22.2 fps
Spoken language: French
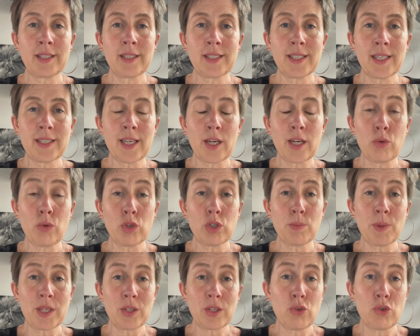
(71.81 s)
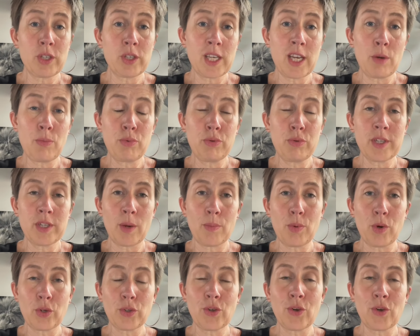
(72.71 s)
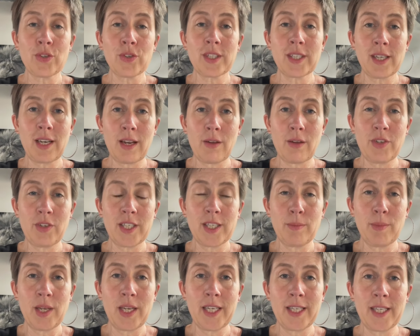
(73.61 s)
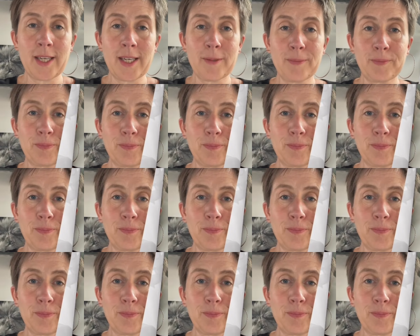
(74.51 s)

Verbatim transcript: cette annonce parce que ce qui est le plus important, c'est la visibilité.